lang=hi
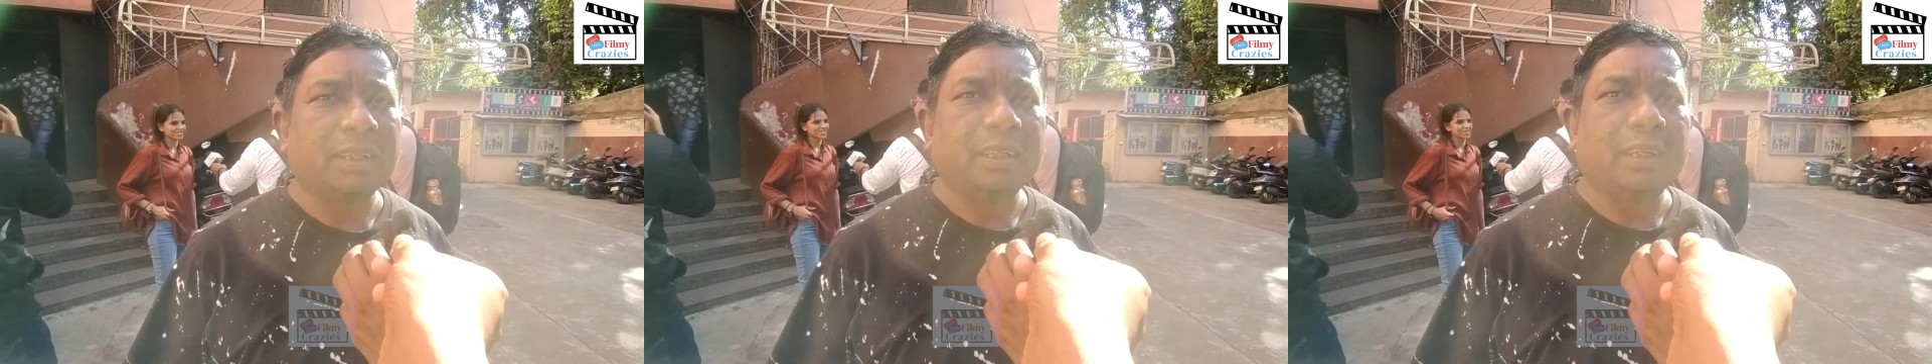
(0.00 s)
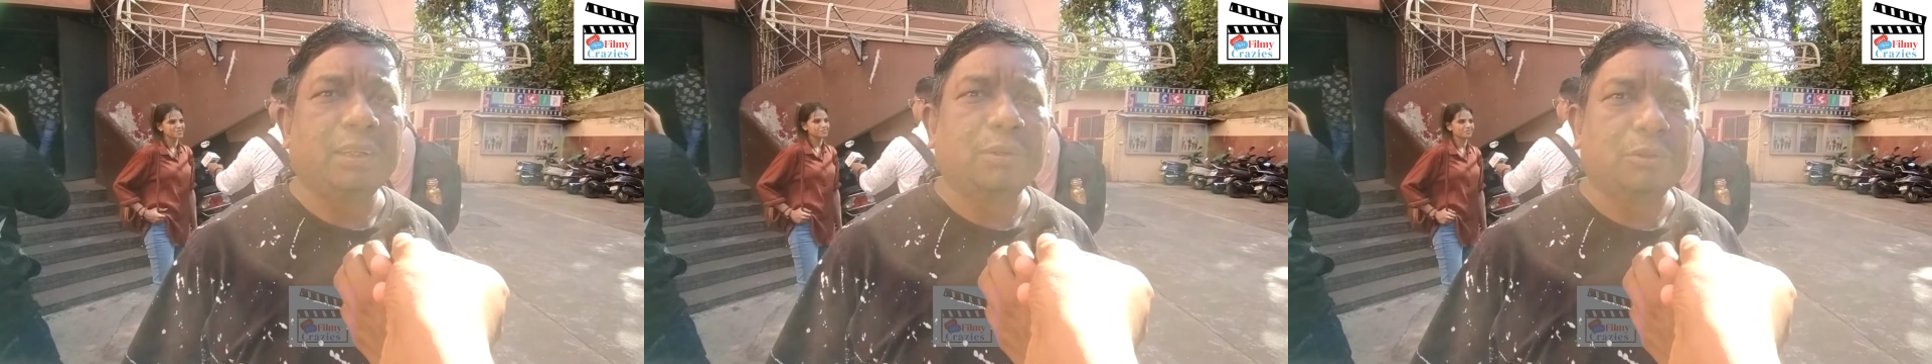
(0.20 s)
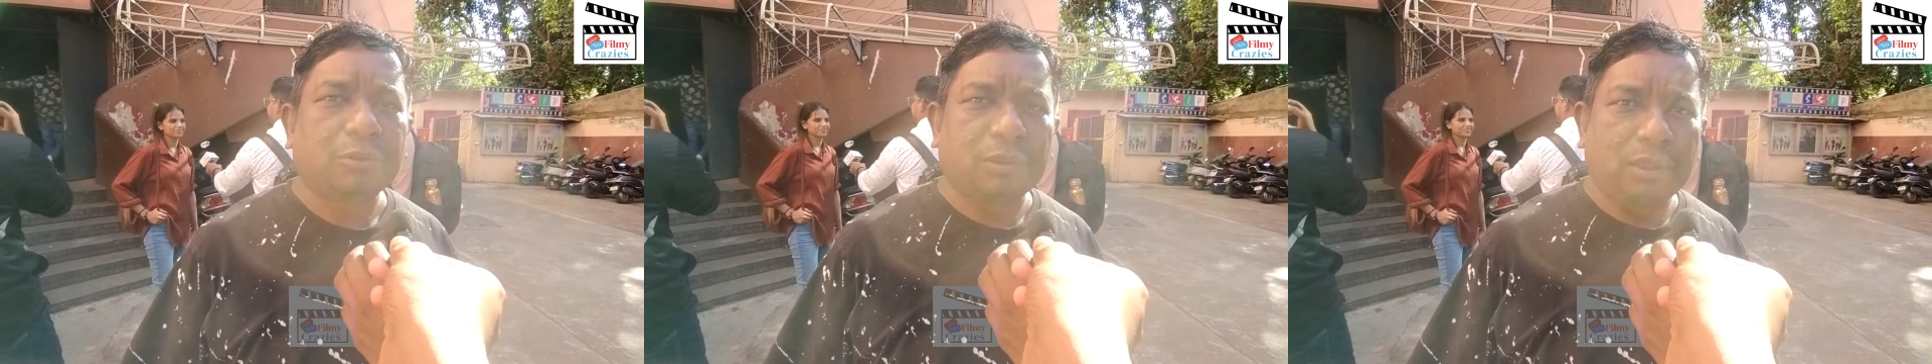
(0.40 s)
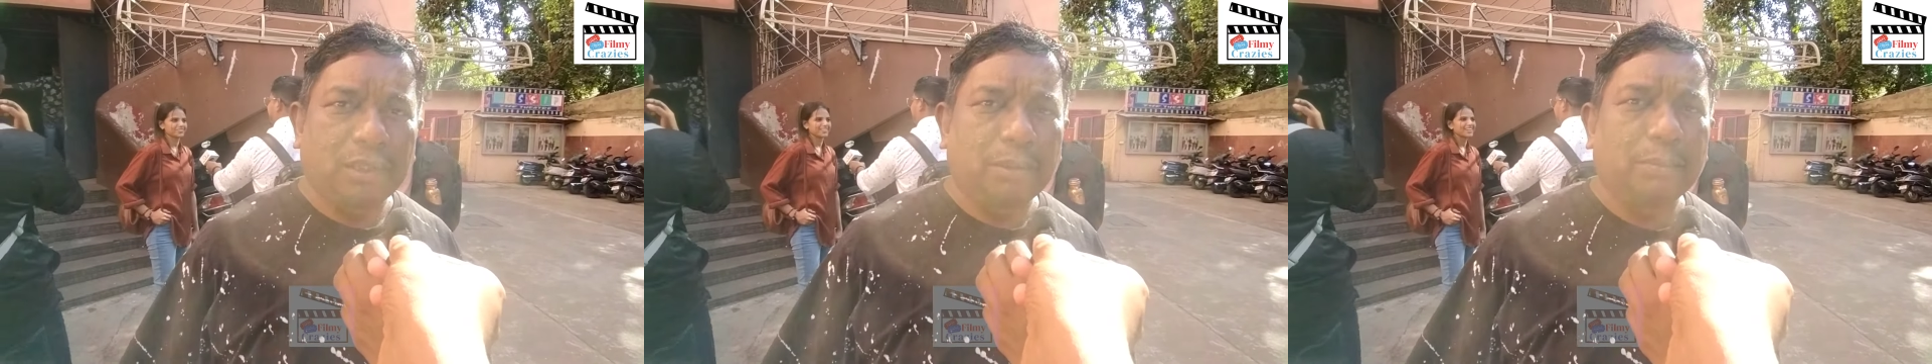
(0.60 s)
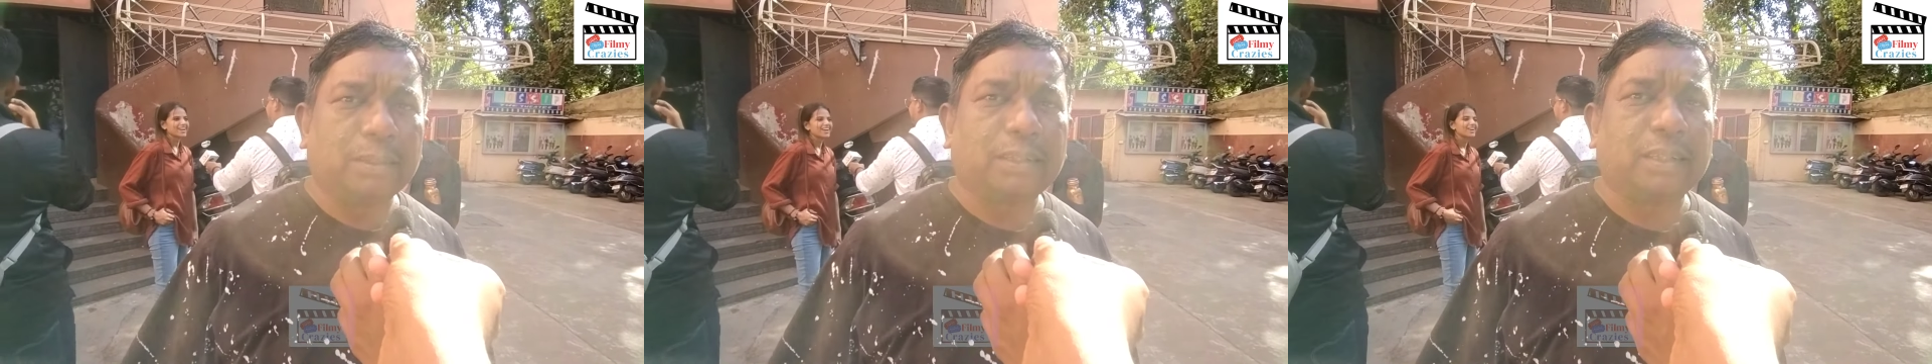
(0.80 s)
ठीक है उसके
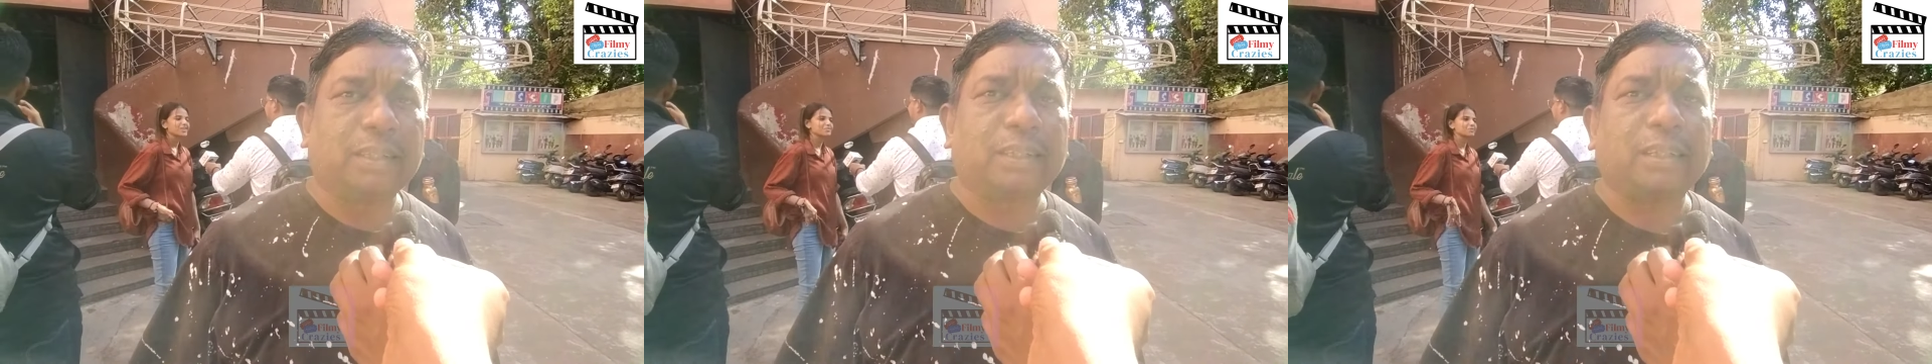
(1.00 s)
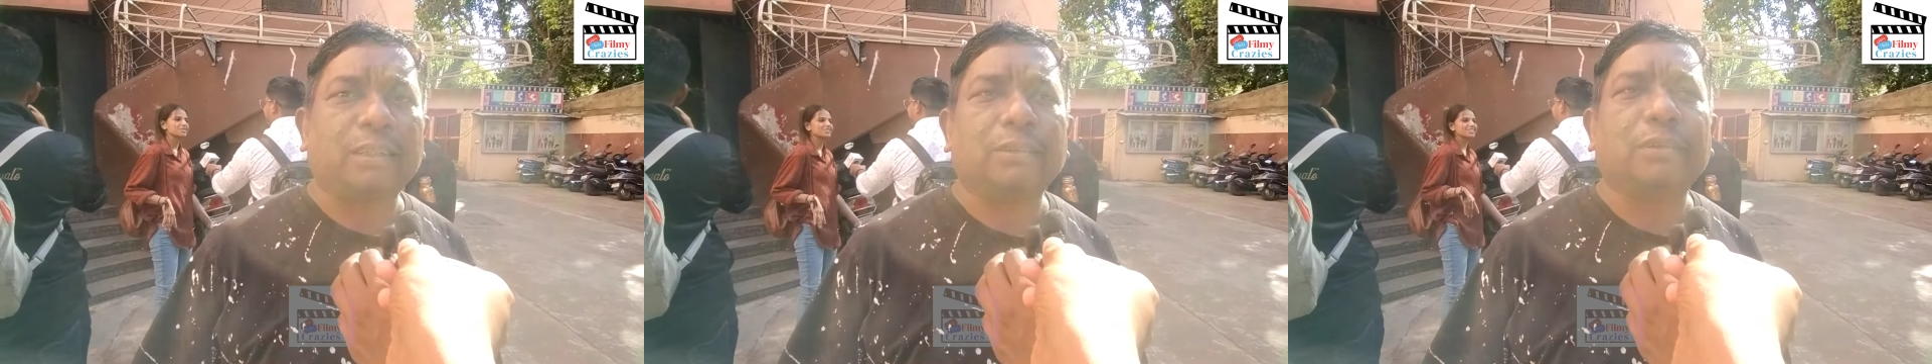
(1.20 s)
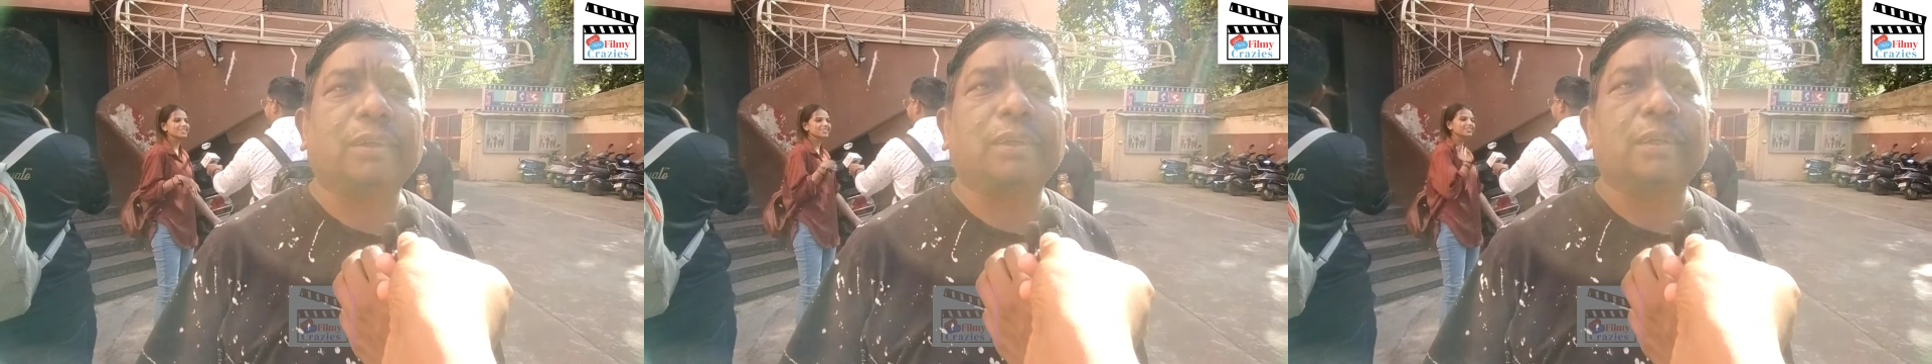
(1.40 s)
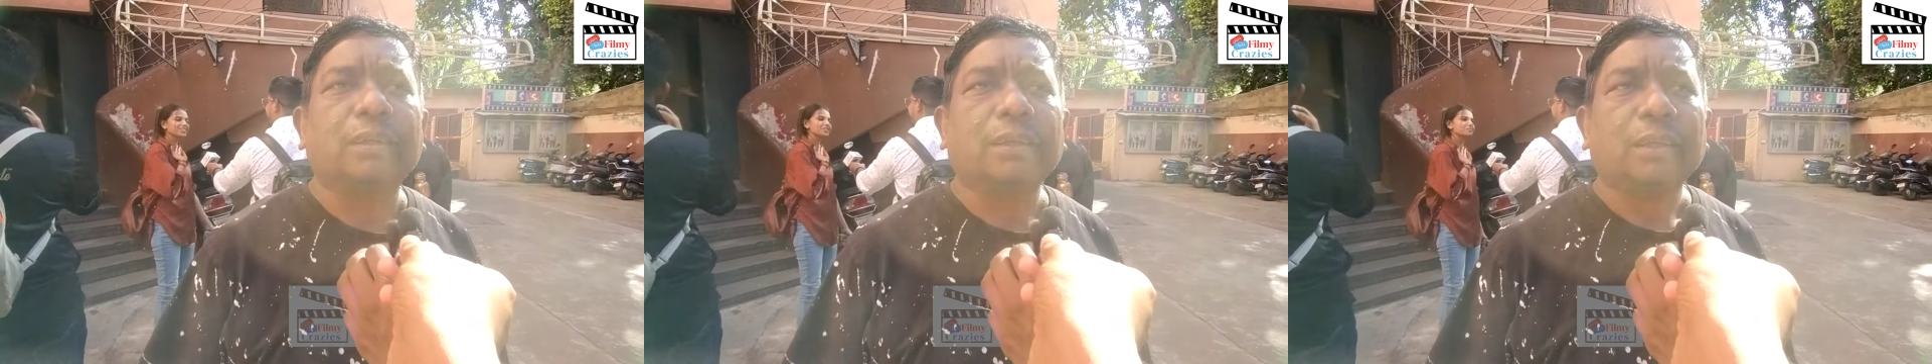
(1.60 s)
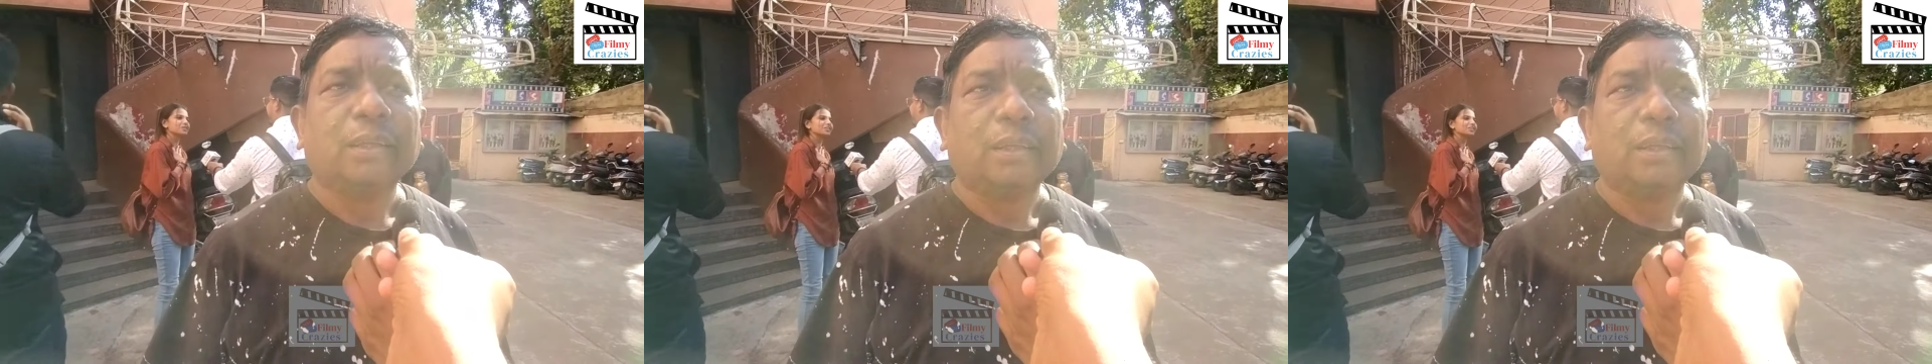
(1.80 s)
लिए भी ठीक है जो है